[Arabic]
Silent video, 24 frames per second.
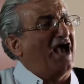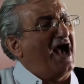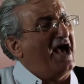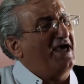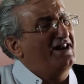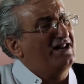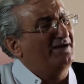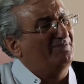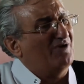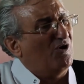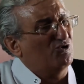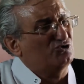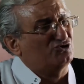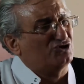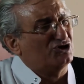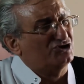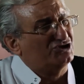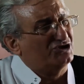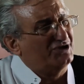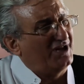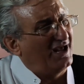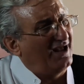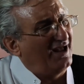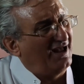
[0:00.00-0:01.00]
انا ما
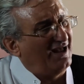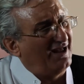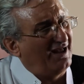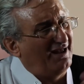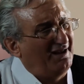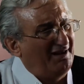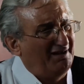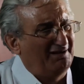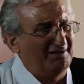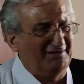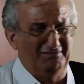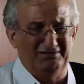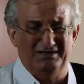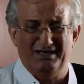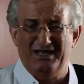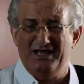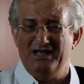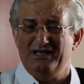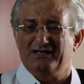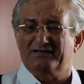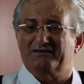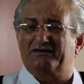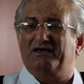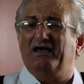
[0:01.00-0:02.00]
قلتش لا
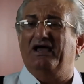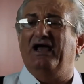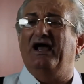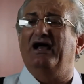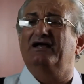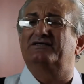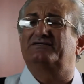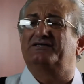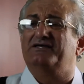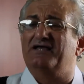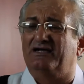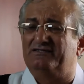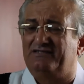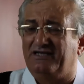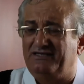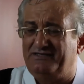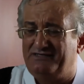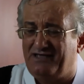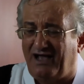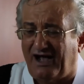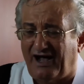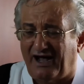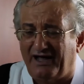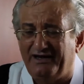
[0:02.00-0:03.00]
جهه
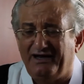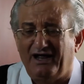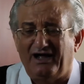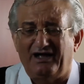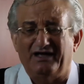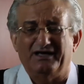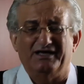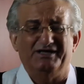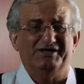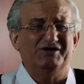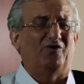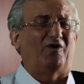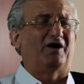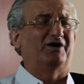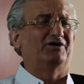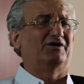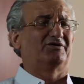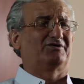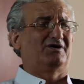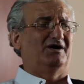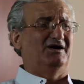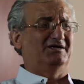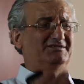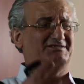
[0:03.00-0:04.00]
سياديه على عيني وعلى
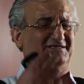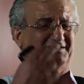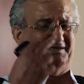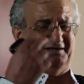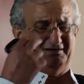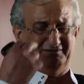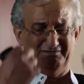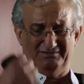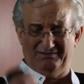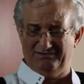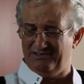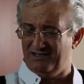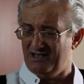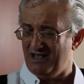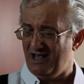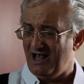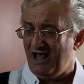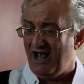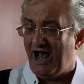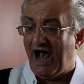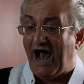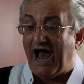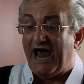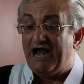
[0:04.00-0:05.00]
راسي
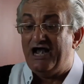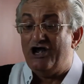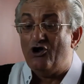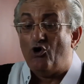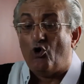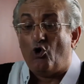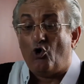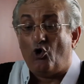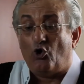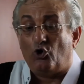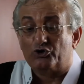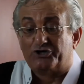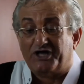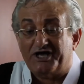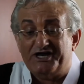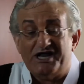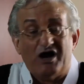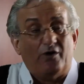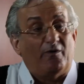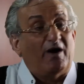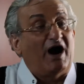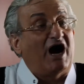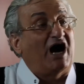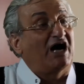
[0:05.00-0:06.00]
قال لي اقعد
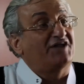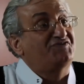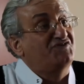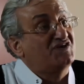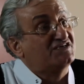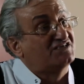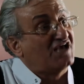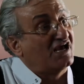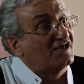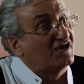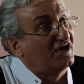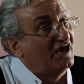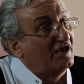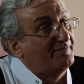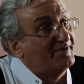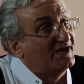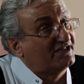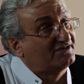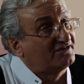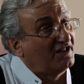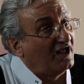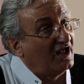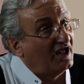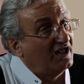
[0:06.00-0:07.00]
هنا وقعدني زي
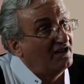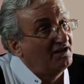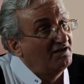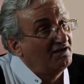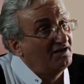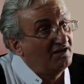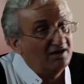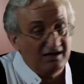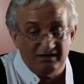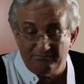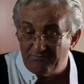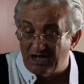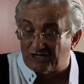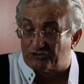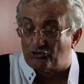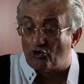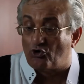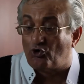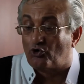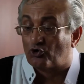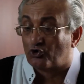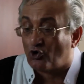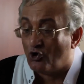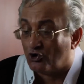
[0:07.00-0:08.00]
خيبتها ما
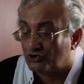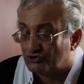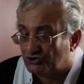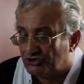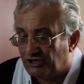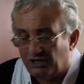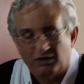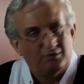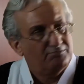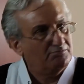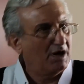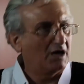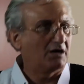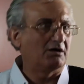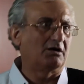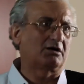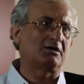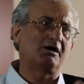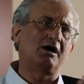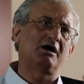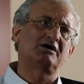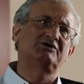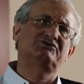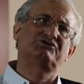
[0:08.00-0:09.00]
تخرجش ما
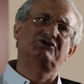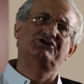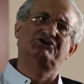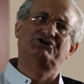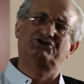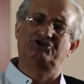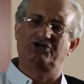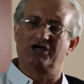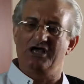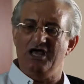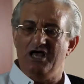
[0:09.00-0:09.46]
خرجتش